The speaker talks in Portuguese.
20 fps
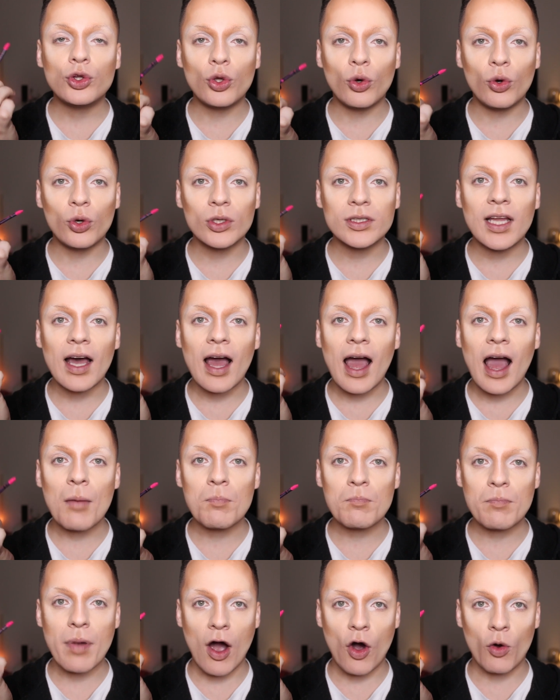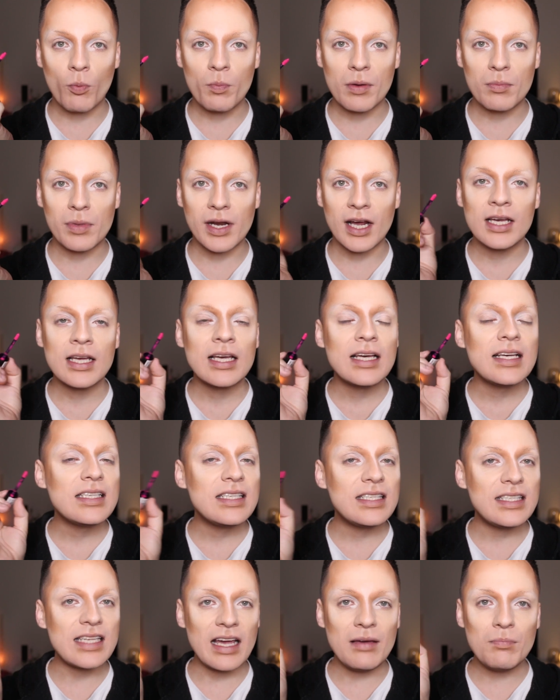toda a pálpebra,
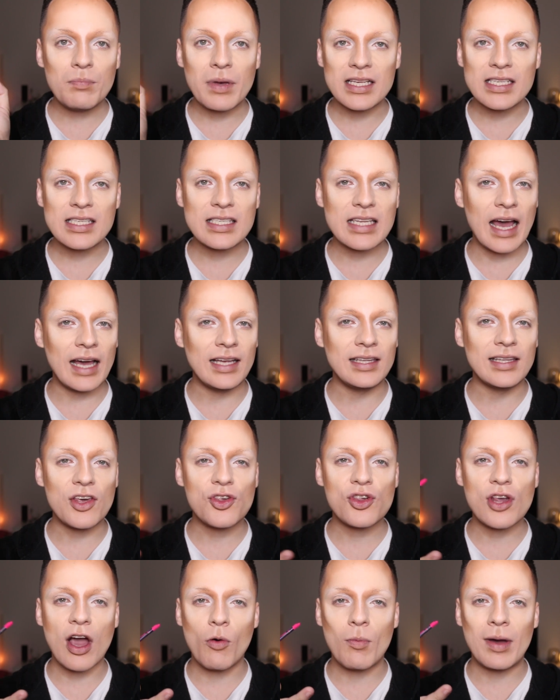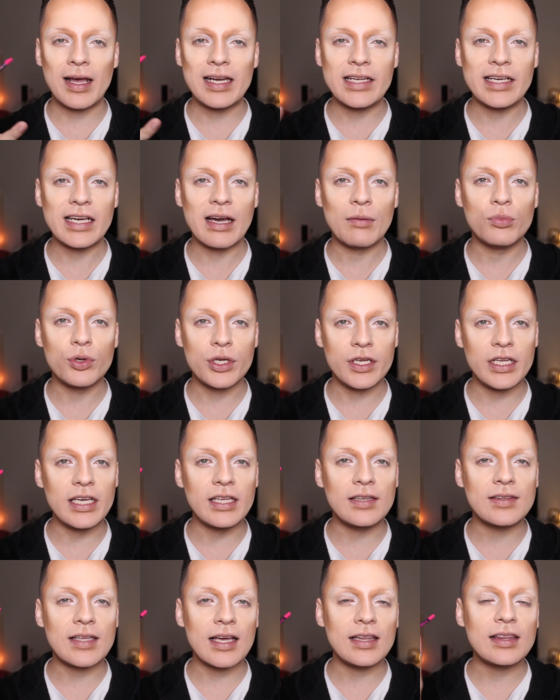sem pensar em deixar uma linha
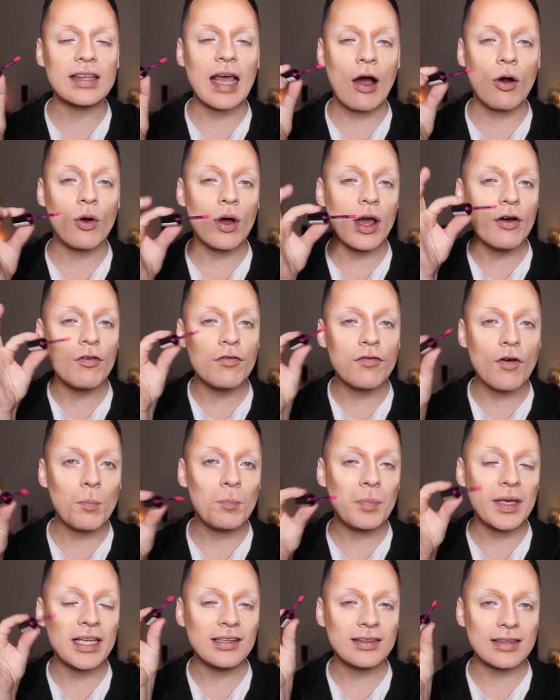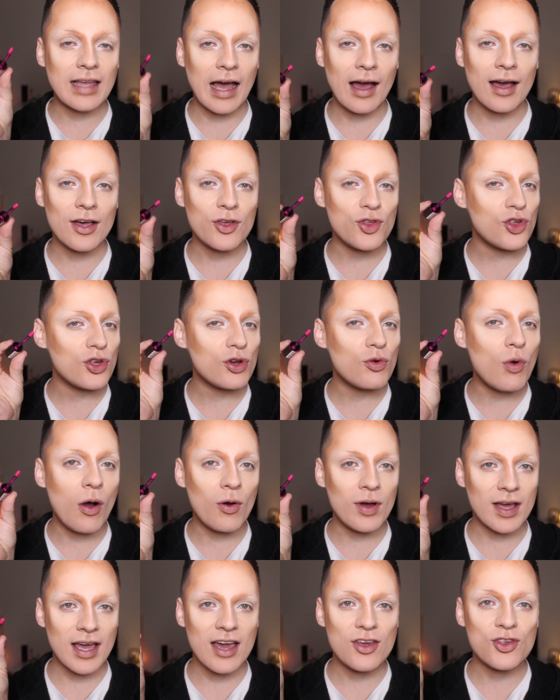bonita e tal, eu vou pintar de
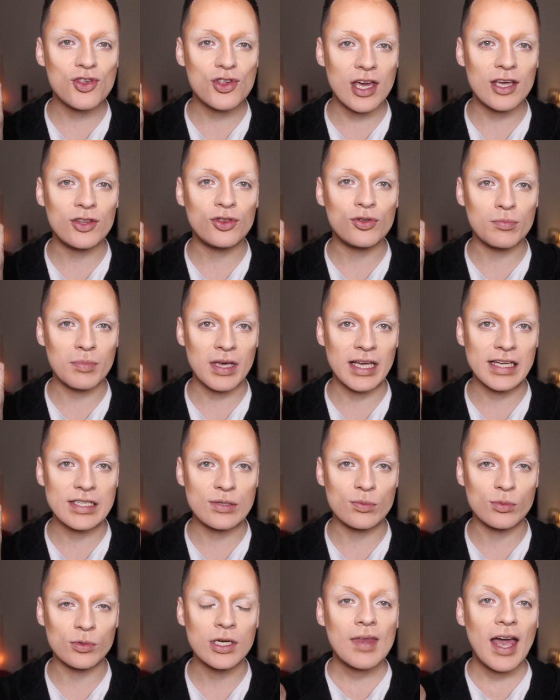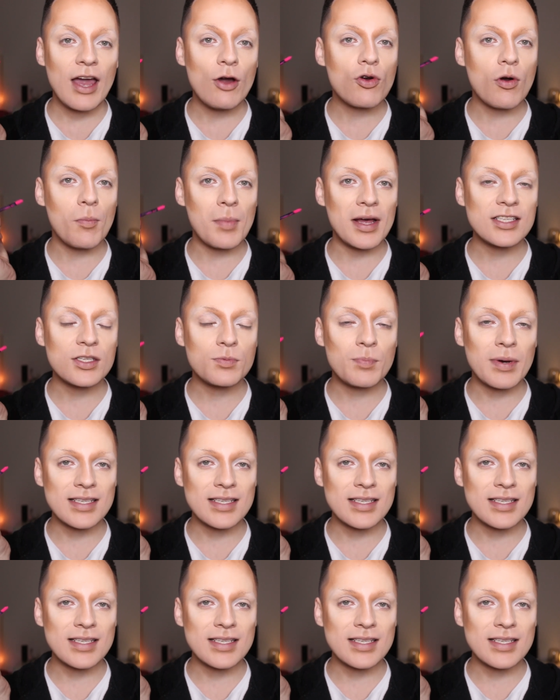qualquer jeito mesmo. Eu começo